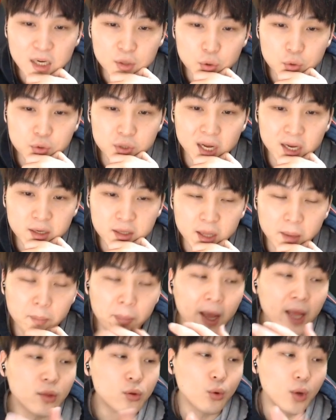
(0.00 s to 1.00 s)
존재하는데
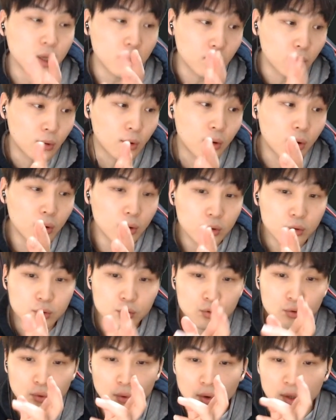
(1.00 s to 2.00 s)
펫도 있고
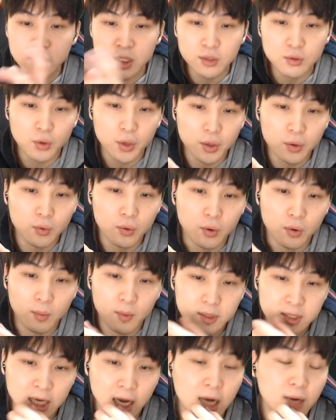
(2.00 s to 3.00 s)
수호신도 있고
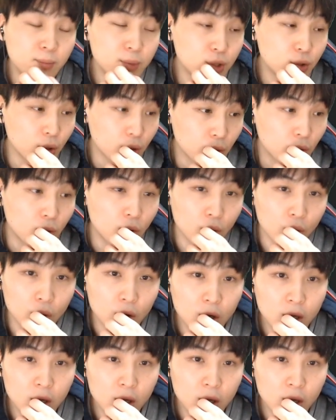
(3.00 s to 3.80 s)
뭐 장비도 있고